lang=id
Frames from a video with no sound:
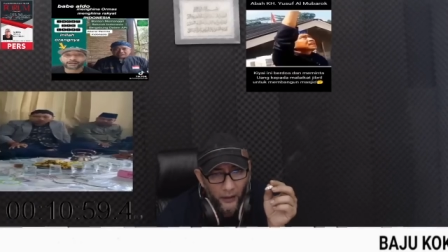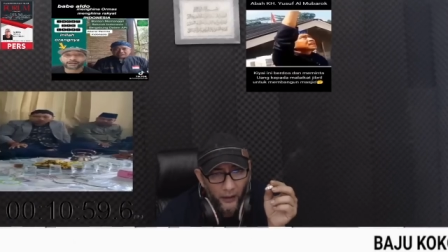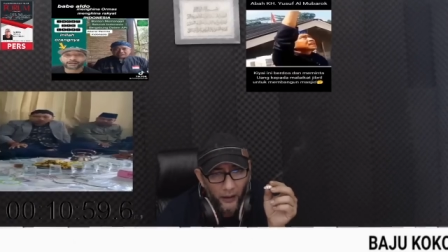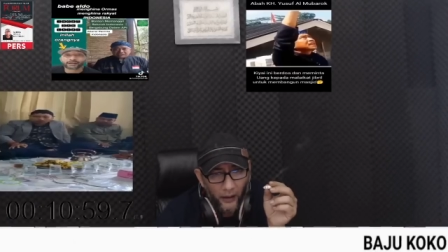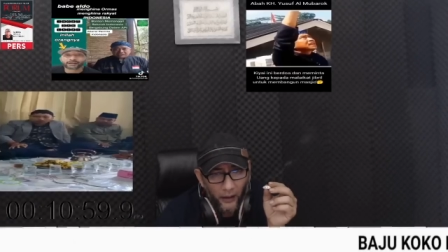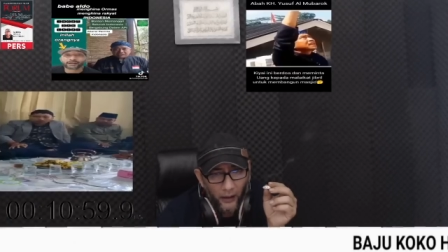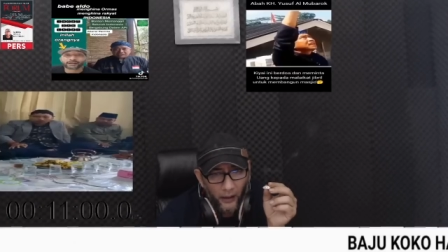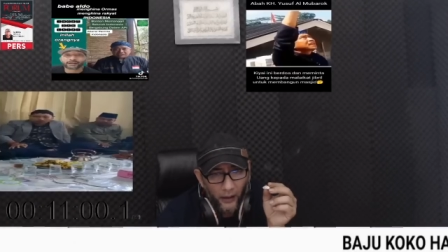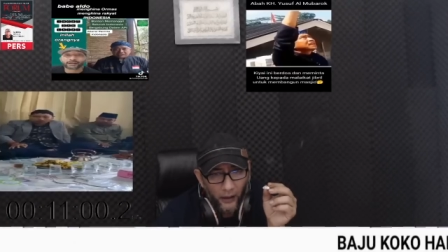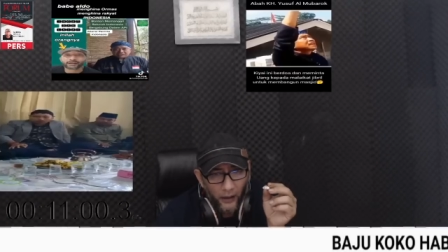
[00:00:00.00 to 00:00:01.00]

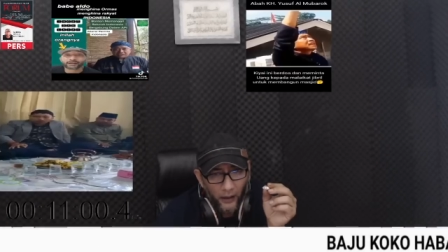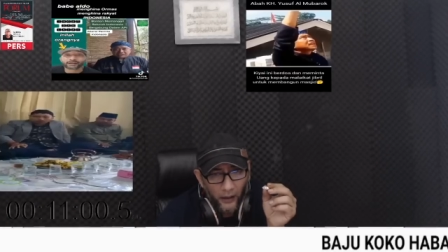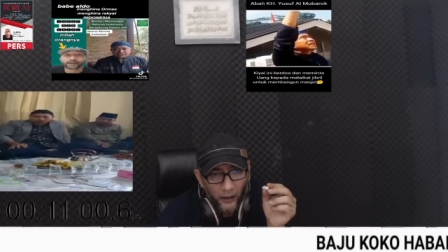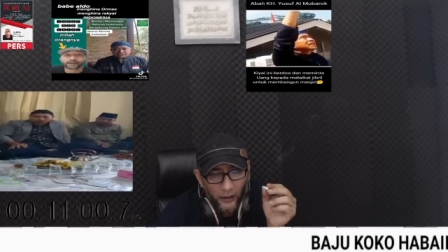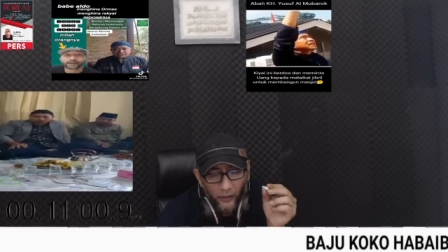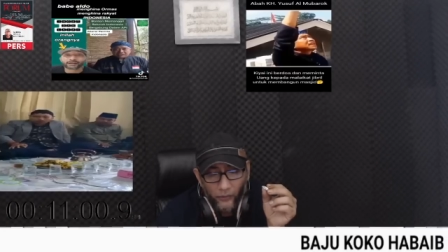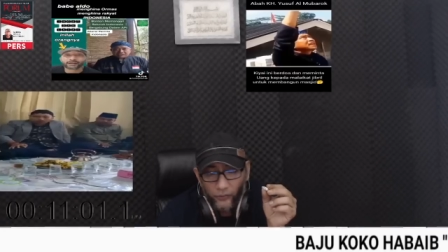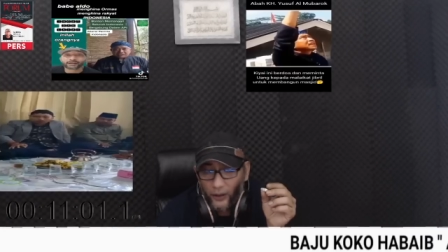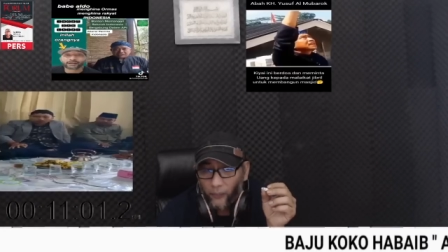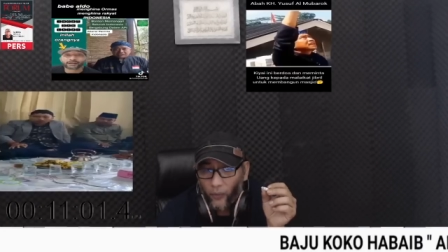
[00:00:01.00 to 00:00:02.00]
uh,
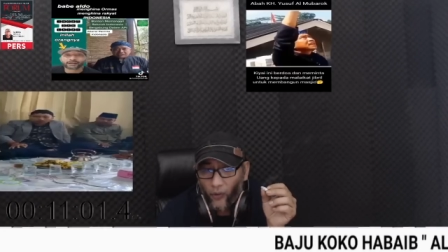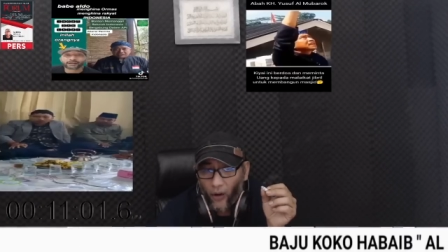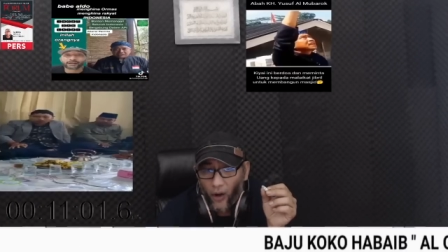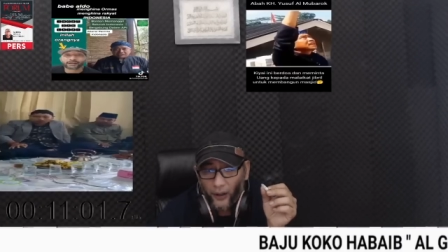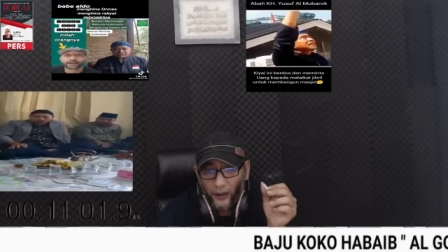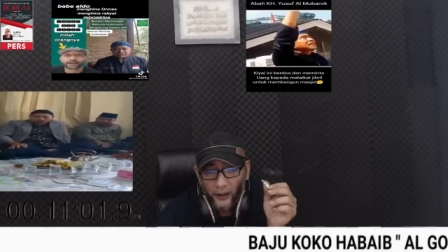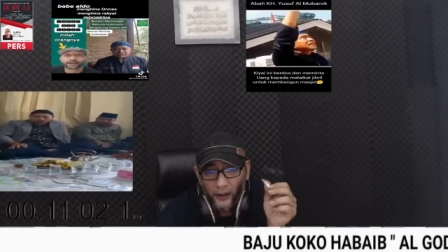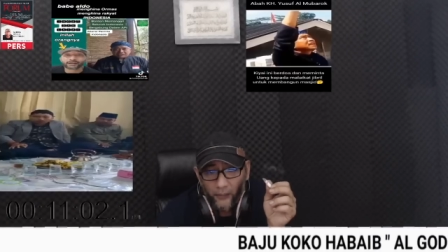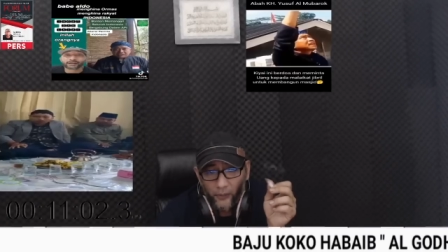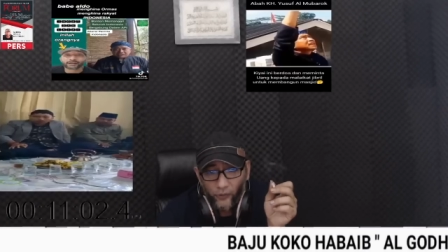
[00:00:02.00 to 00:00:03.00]
Ustadz Bukhari ini
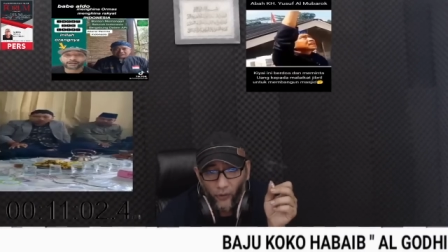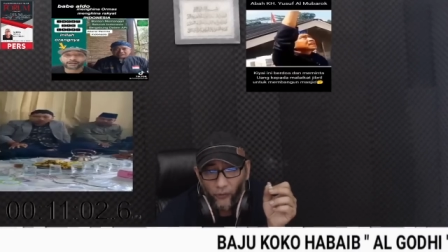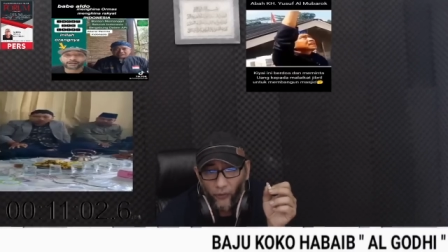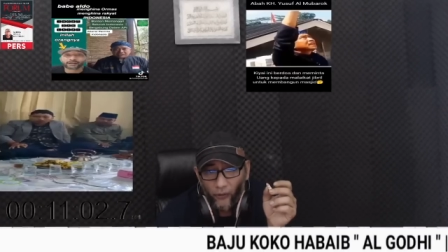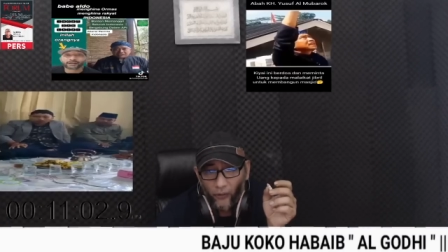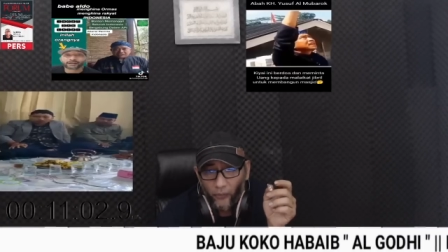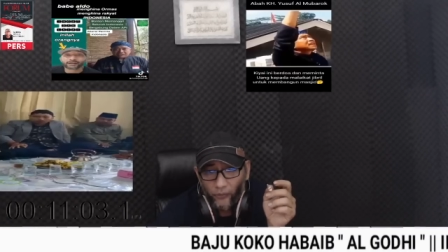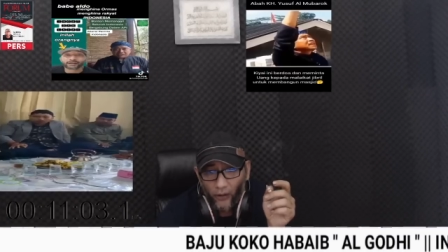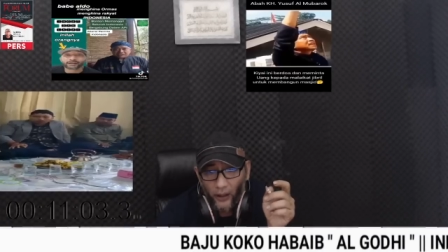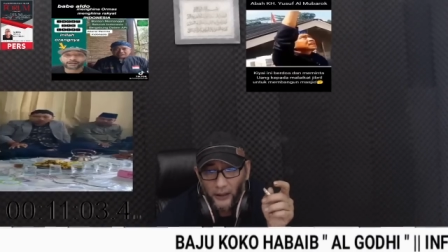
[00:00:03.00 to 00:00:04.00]
ya, masya Allah, Allahumma
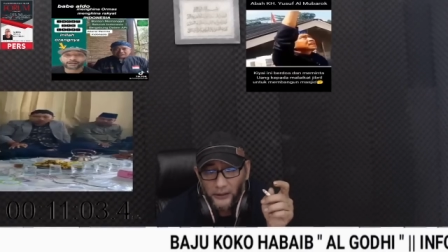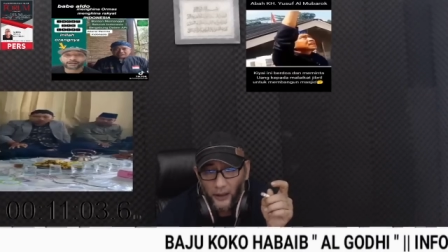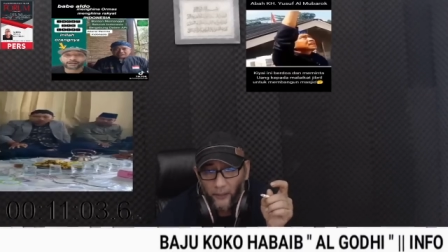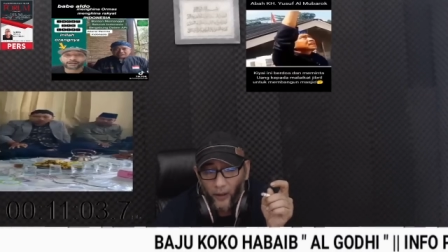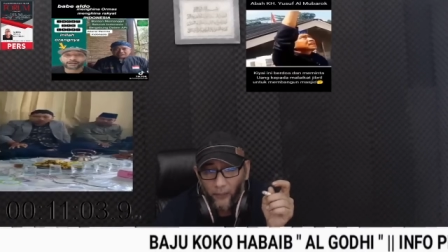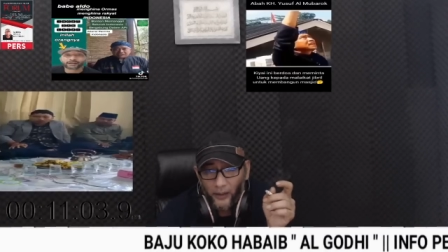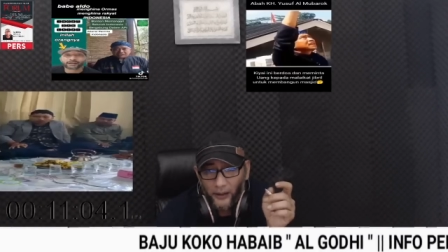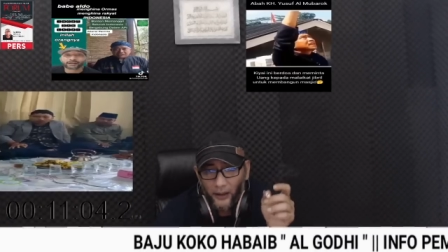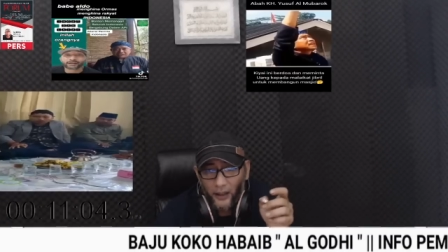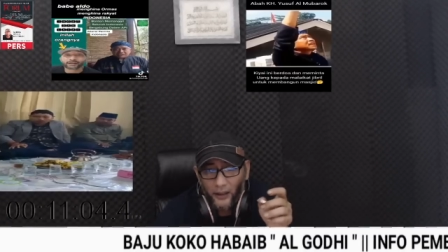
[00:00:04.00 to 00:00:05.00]
sholli Muhammad
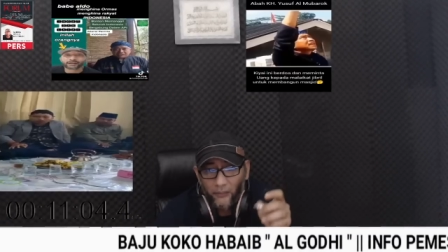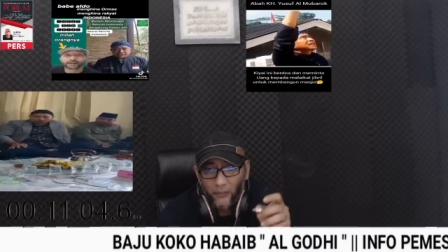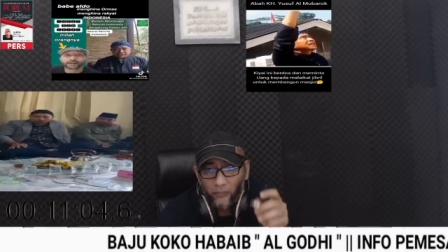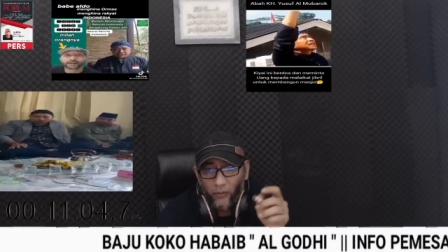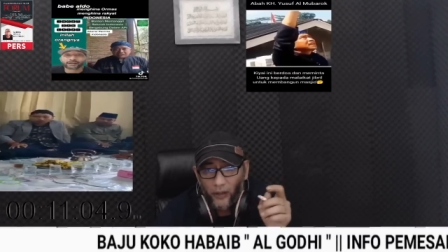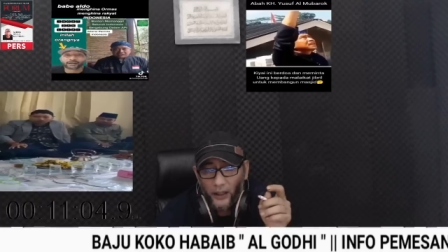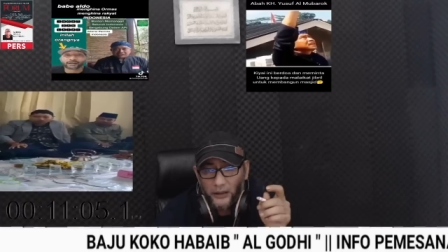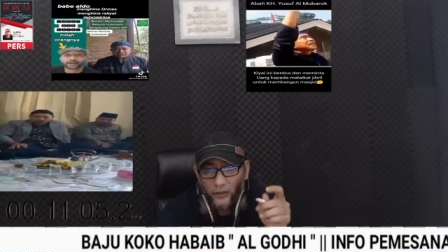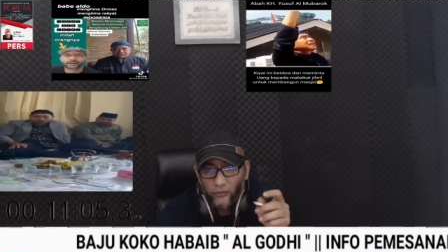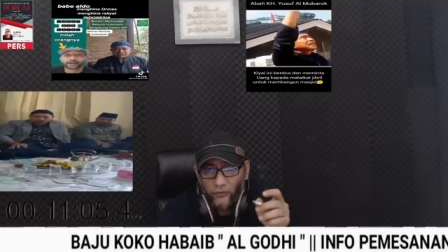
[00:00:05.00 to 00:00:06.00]
ternyata membongkar
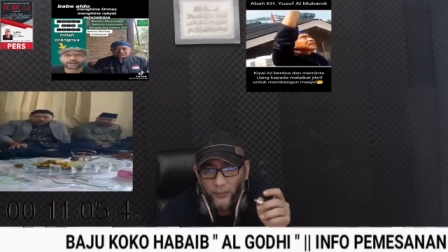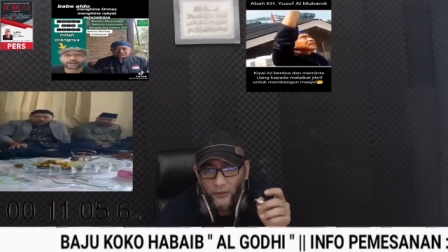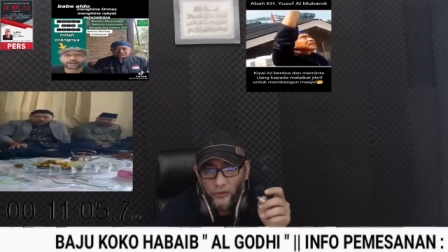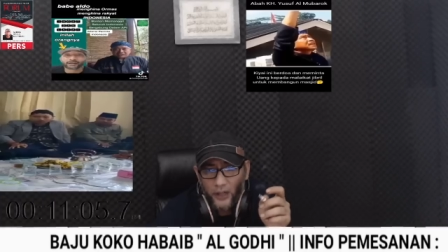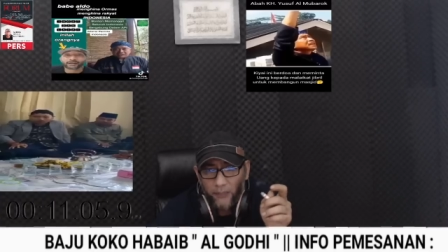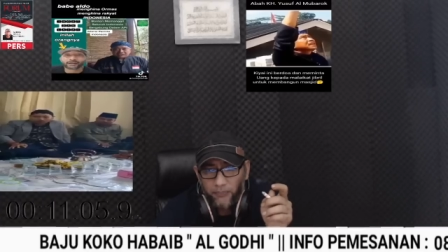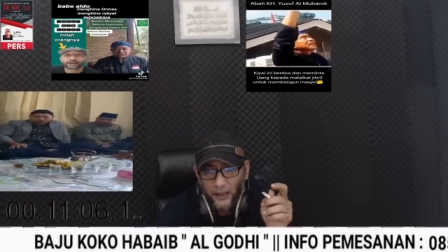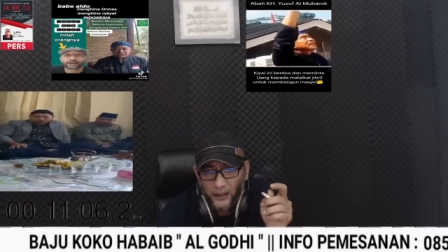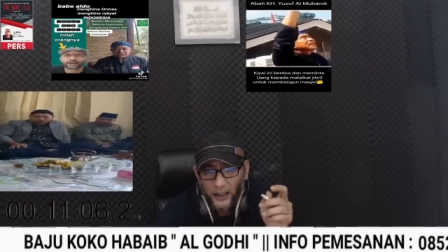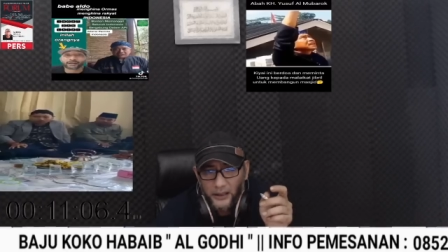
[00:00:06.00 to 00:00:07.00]
si Ucup itu
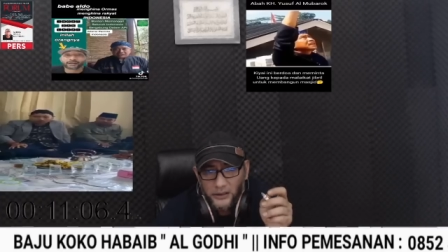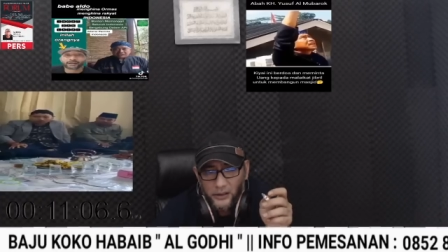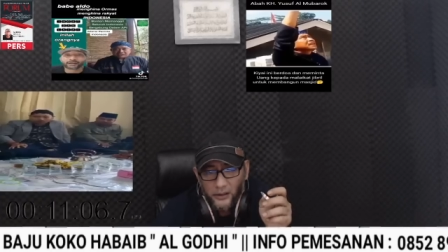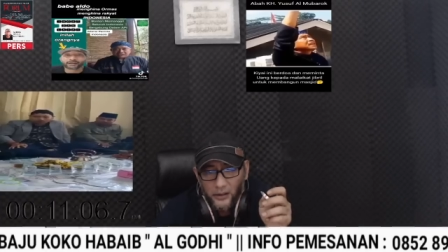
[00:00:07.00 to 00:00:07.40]
siapa, guys?